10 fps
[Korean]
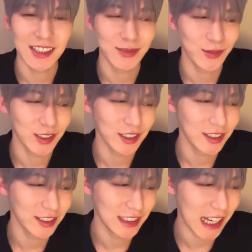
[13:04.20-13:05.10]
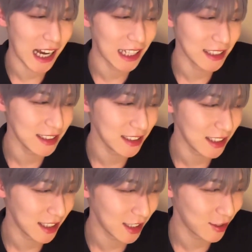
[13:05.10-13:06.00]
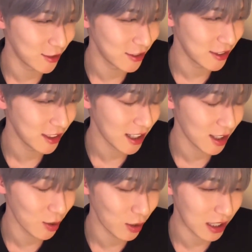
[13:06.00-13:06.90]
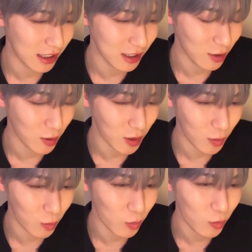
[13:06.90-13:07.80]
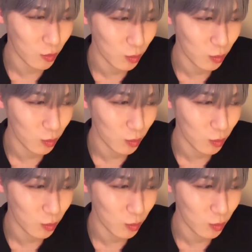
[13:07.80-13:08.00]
달님들이 아는 스케줄은 한 여기까지인 것 같고